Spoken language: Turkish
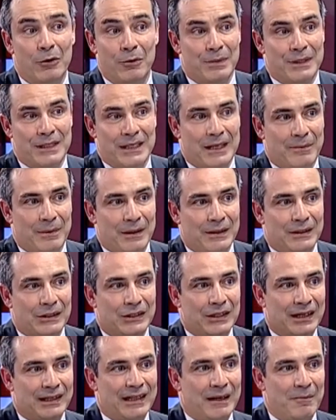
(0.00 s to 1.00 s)
mesela ben Nasıl
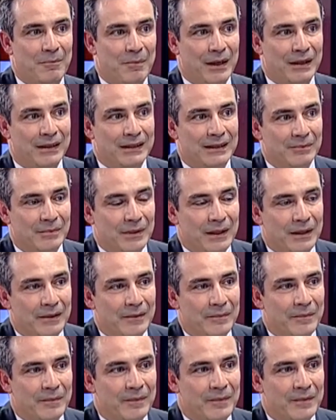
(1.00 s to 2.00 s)
dışarıdan baktığımda. Çocuğun
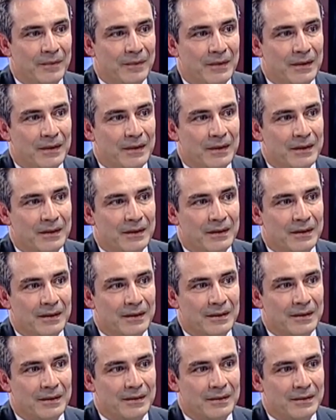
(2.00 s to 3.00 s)
dahil kim istiyor?
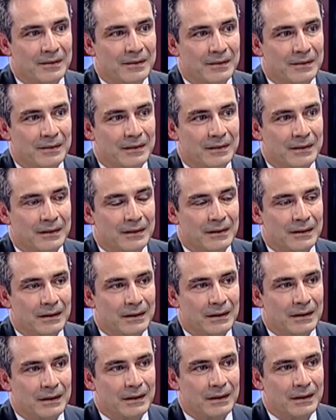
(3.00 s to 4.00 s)

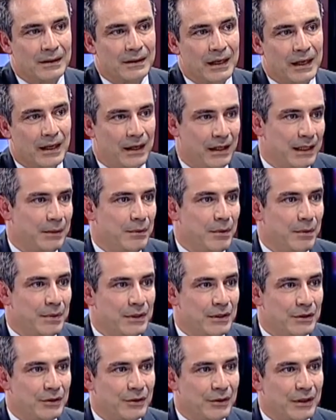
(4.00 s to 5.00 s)
E, genelde baba
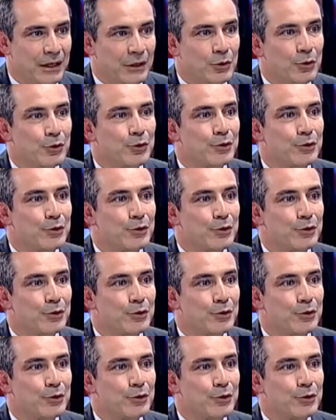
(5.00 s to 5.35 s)
istiyor. Yani çocuğun